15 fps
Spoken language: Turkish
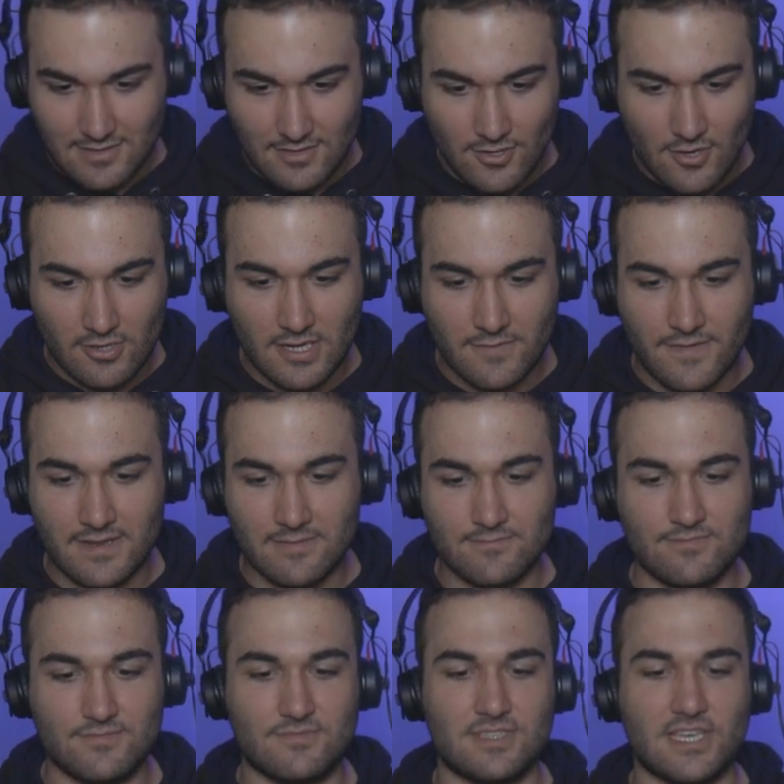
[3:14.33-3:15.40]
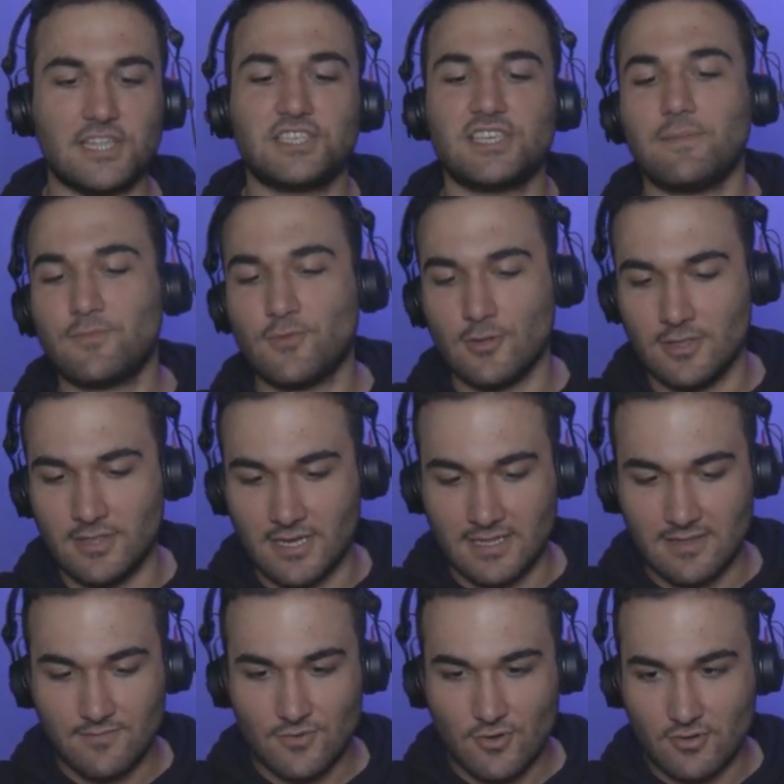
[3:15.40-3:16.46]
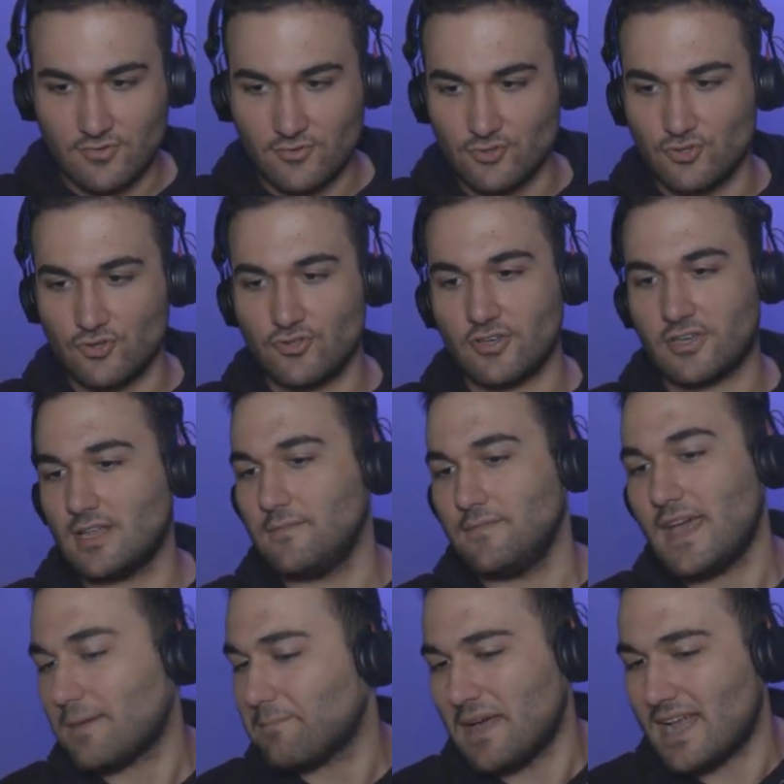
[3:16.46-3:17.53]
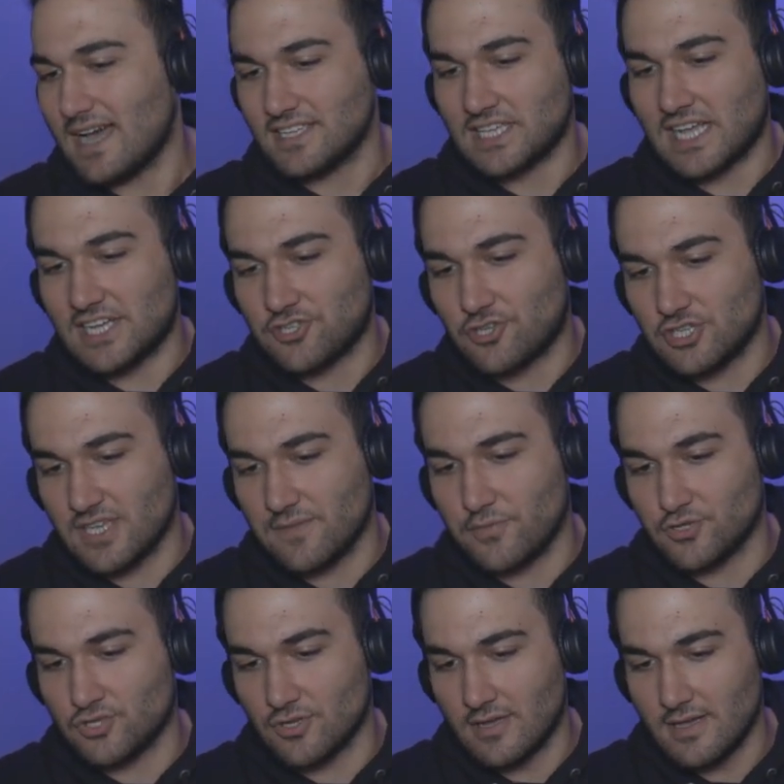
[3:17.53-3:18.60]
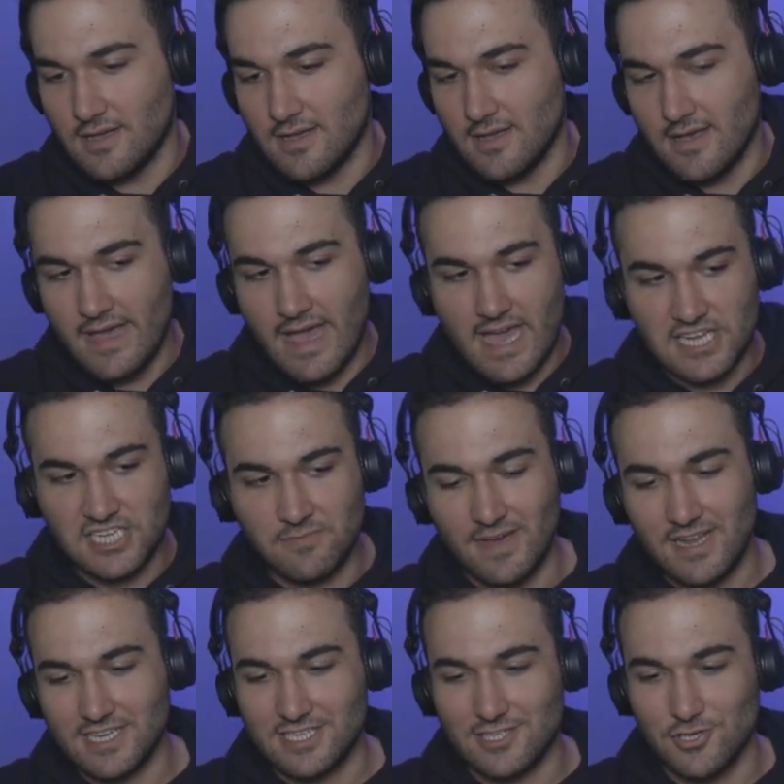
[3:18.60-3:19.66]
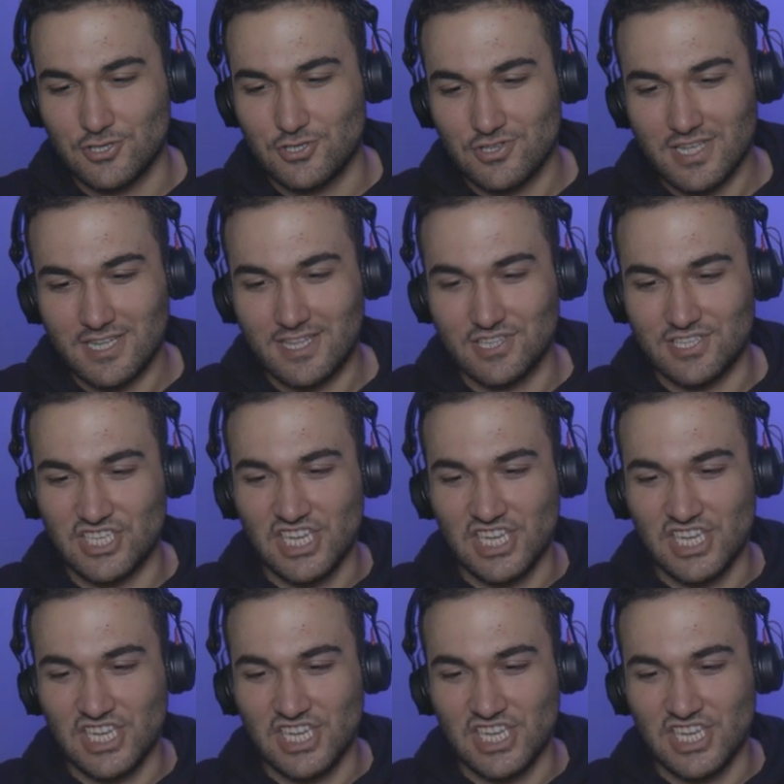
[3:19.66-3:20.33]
Yok efendim ketçap dolduralım, yok tuzunu dökelim. Ne bana kaş göz yapıyorsun? Her işi bana kilitliyorsun zaten.